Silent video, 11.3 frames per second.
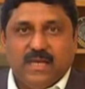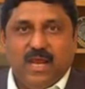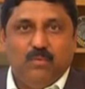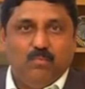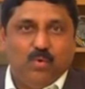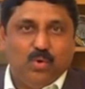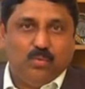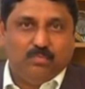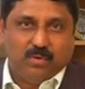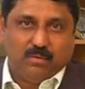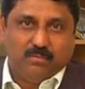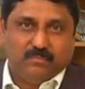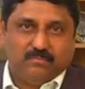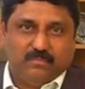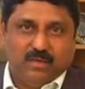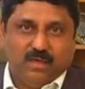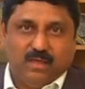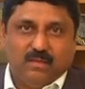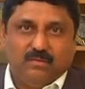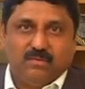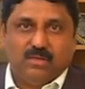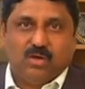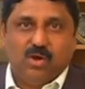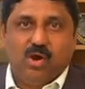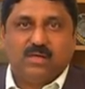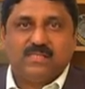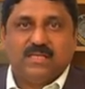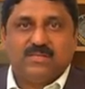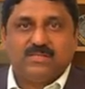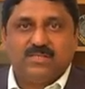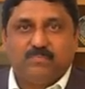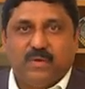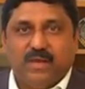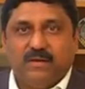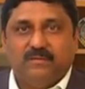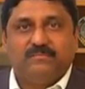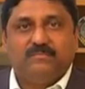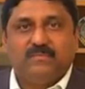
டெய்ல் போன் ப்ராப்ளம் அதாவது காக்சிக்ஸ் பெயின்